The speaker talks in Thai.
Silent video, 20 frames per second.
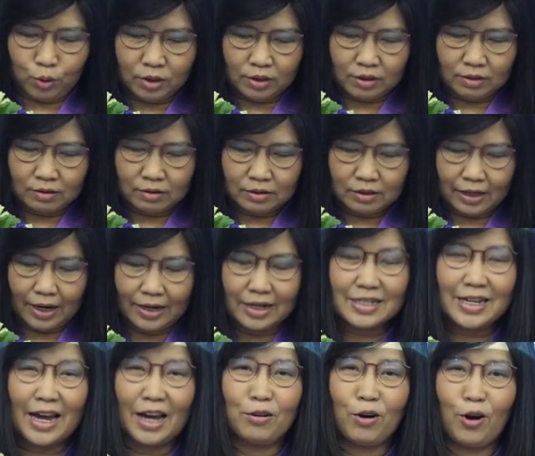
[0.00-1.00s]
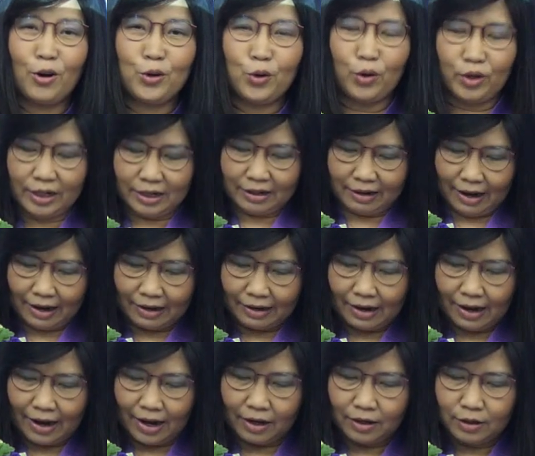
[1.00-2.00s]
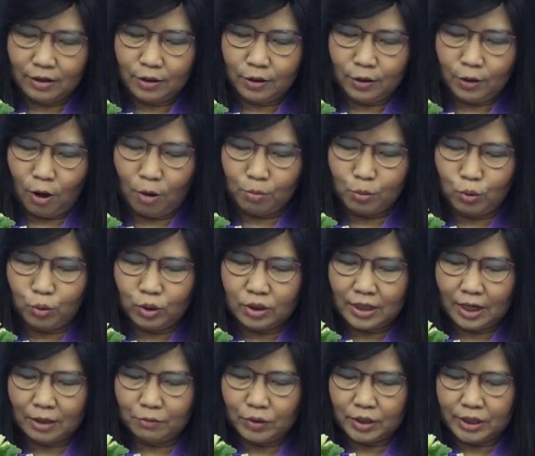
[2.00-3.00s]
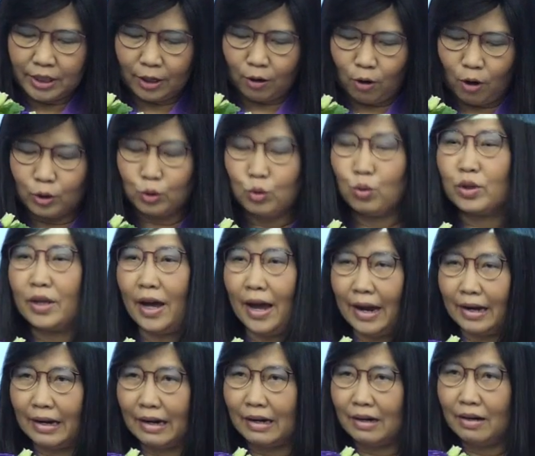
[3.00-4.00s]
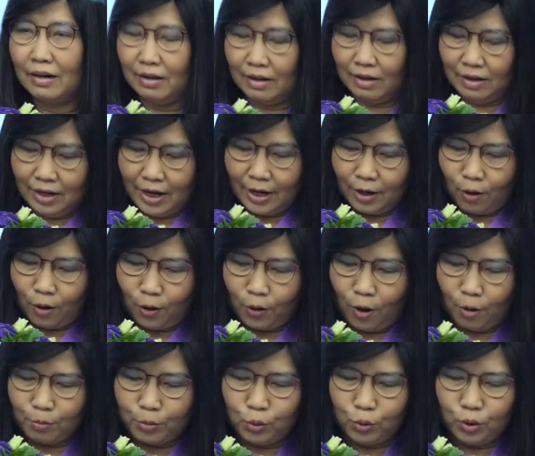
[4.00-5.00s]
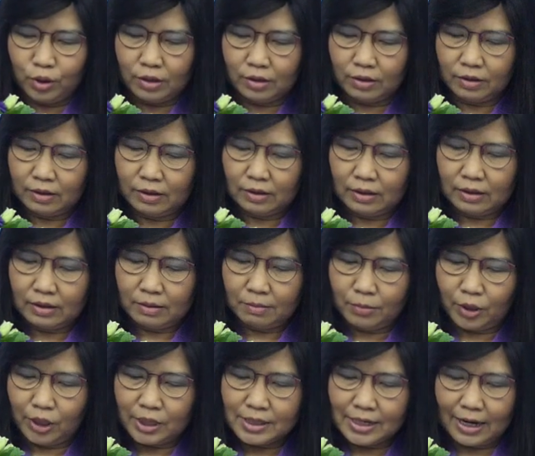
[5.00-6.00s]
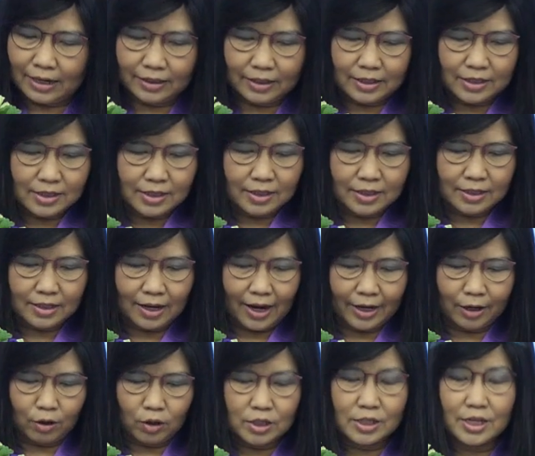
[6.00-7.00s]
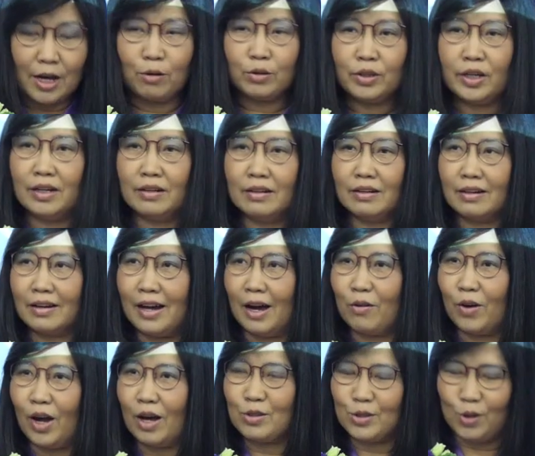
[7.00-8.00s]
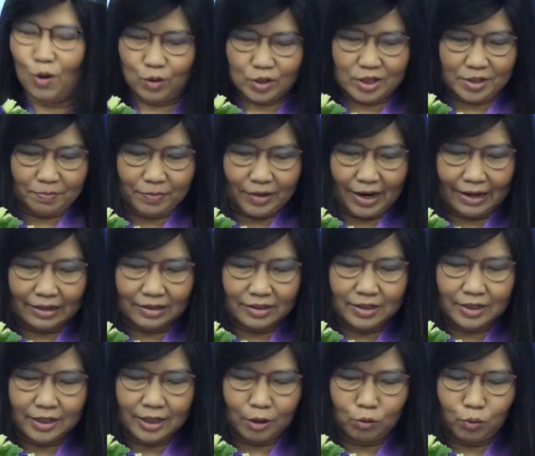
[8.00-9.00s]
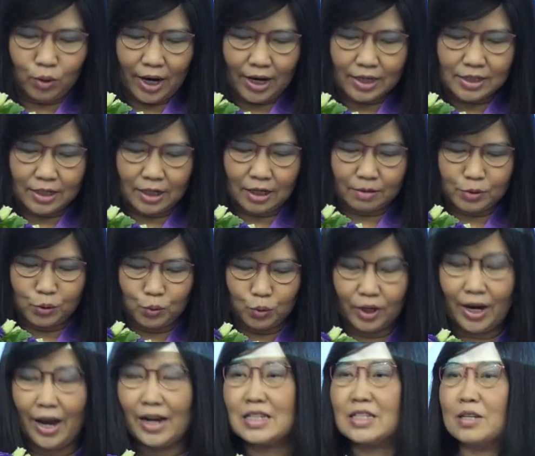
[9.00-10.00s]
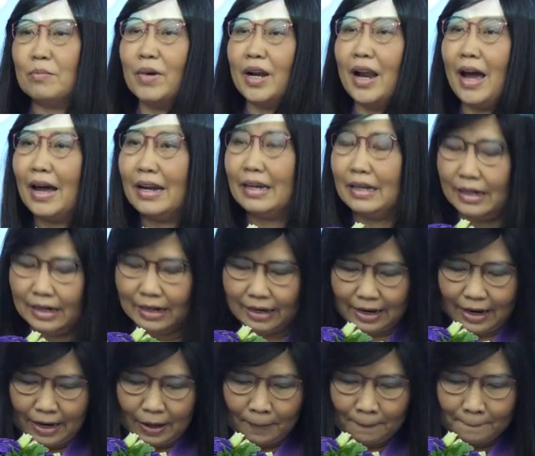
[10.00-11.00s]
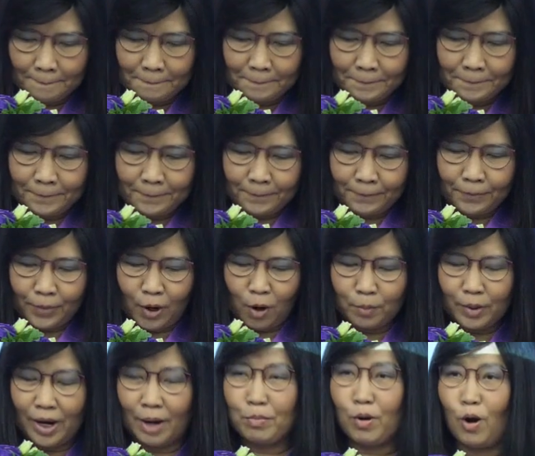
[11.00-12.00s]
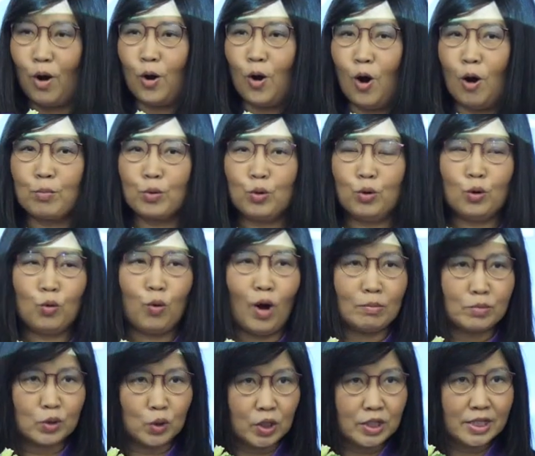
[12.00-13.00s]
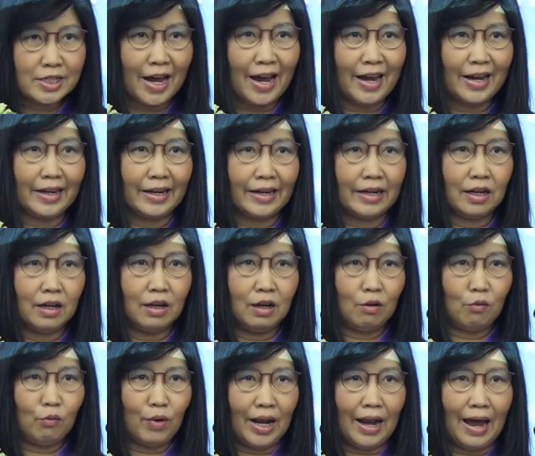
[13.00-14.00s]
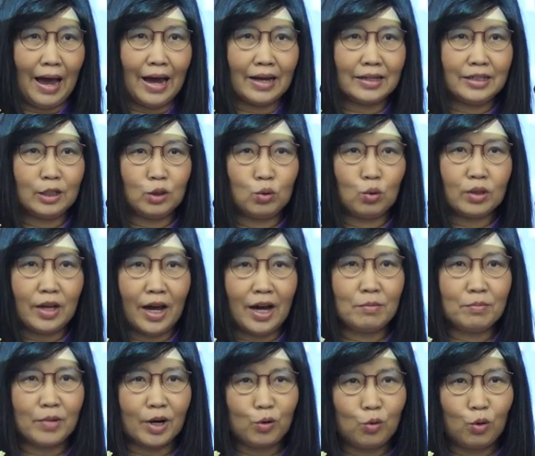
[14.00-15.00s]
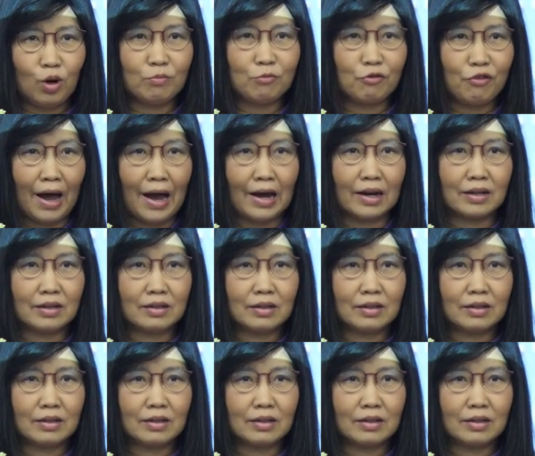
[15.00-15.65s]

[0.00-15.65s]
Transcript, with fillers: คุณท่านอาจารย์รอยนอีกครั้งค่ะขอบคุณท่านวิทยากรทุกท่านและขอบคุณบริษัท Eastern Thai Consulting 1992 จำกัดที่กรุณาสนับสนุนงานสัมมนานี้นะคะพร้อมกับขอบคุณความสนใจเวลาที่ทุกท่านมาร่วมฟัง